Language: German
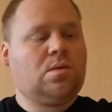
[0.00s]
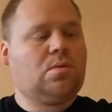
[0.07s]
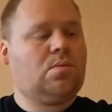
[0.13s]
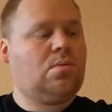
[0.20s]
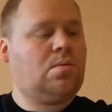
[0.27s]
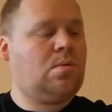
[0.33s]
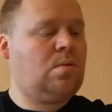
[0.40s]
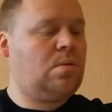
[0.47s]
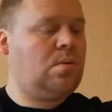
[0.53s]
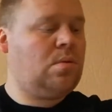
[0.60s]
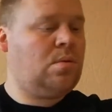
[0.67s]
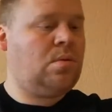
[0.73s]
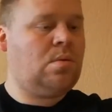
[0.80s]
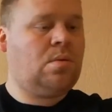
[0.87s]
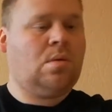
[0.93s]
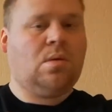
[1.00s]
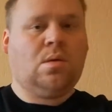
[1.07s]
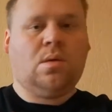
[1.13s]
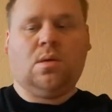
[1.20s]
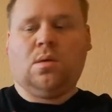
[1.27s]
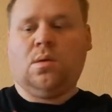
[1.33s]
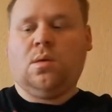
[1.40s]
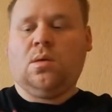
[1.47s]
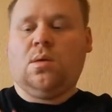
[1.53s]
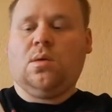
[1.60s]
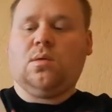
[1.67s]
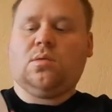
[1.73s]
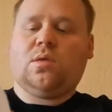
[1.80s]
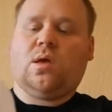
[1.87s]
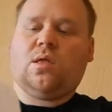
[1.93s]
So.
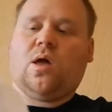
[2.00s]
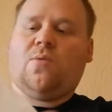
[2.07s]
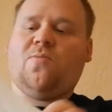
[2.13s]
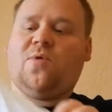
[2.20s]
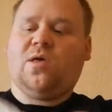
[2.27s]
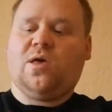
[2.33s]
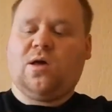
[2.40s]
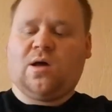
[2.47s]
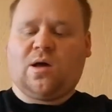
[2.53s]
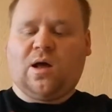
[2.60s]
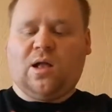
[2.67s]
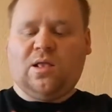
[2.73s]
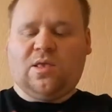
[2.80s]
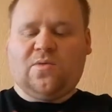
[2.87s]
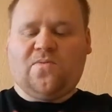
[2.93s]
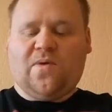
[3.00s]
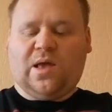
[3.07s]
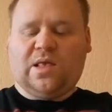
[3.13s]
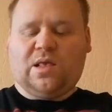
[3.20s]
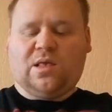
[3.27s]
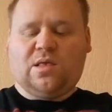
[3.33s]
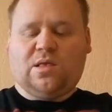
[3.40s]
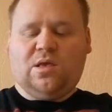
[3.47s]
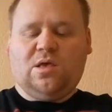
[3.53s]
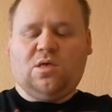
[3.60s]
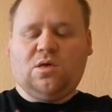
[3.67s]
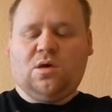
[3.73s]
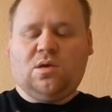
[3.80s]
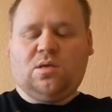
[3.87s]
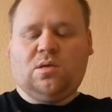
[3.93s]
Dann haben wir hier ein ganz weißes
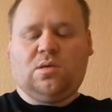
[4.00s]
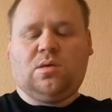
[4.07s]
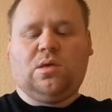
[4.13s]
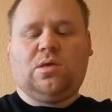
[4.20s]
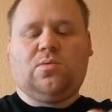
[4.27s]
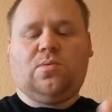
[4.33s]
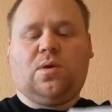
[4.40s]
T-Shirt, ist